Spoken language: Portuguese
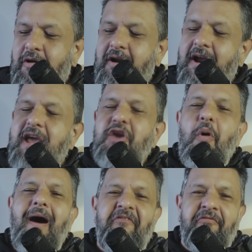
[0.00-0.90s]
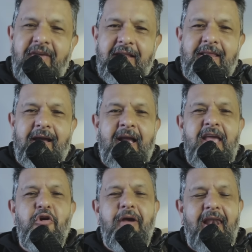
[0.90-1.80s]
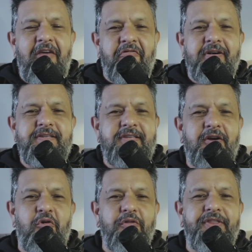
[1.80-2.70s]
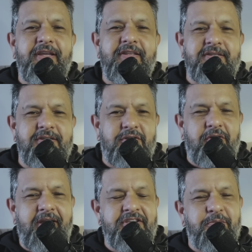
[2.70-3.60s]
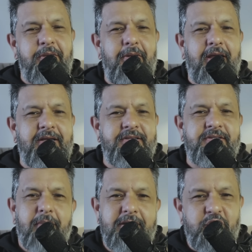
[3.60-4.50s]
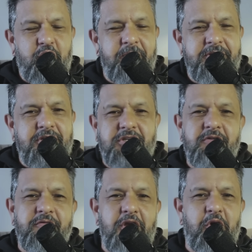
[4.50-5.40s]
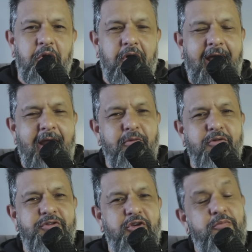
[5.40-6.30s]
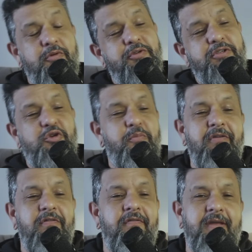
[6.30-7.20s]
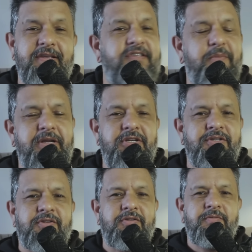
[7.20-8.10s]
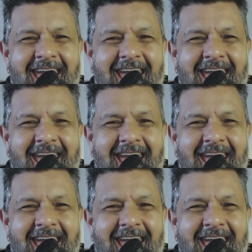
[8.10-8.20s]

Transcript: ganhou a vida, ganhou relevância contando as histórias bíblicas, mas com o objetivo de colocar a mão no seu bolso e sobreviver em cima disso.